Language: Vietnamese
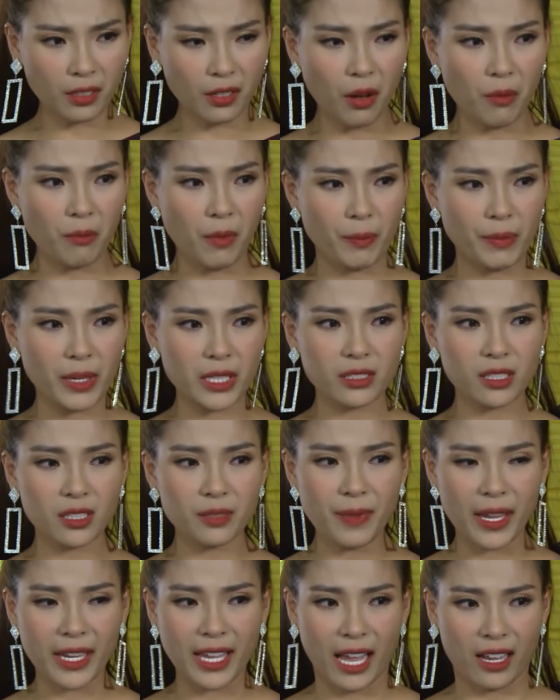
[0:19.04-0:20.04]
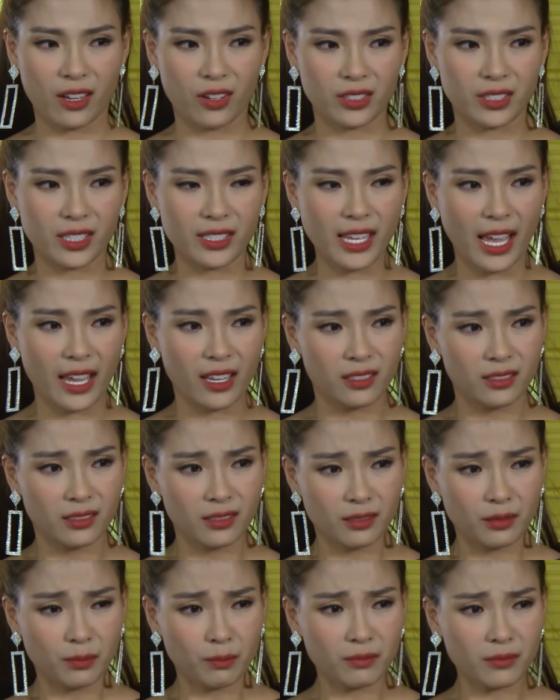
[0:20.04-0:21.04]
Con mà biết trước mẹ gạt con như
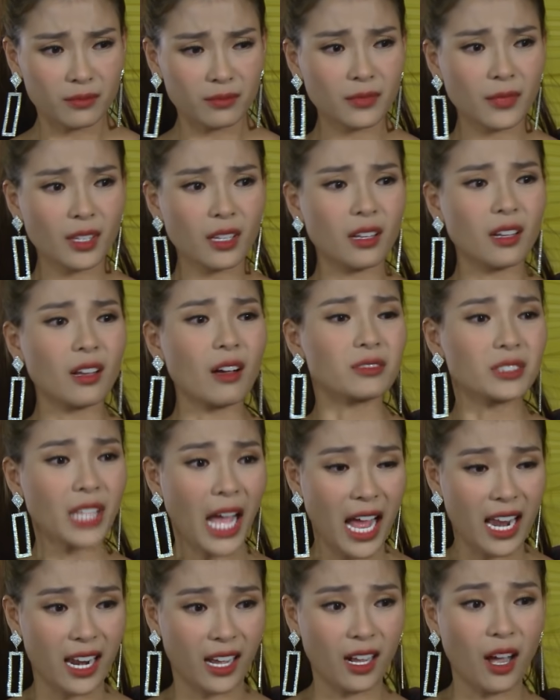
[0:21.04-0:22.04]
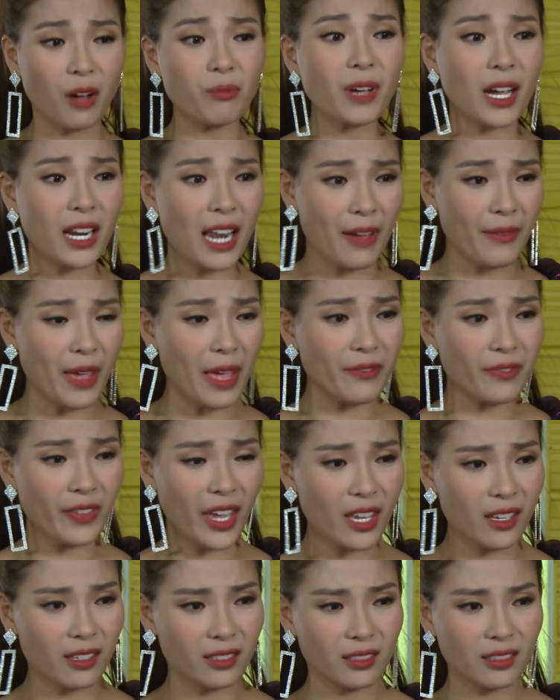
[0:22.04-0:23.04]
vậy Con thà là không cần làm
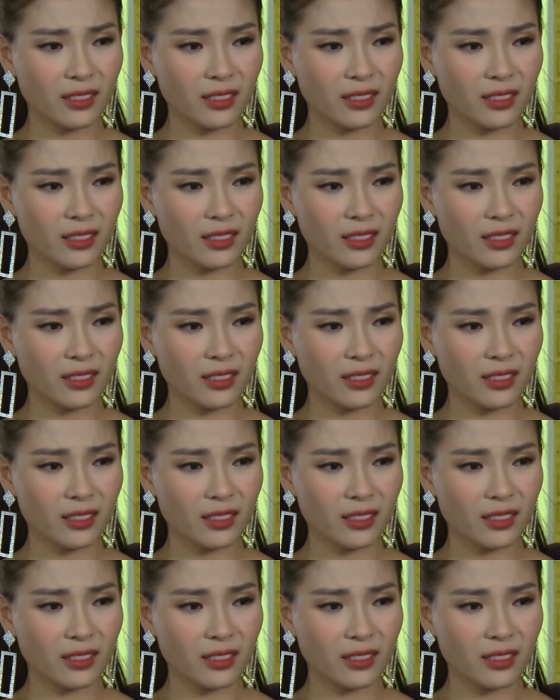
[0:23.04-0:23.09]
MV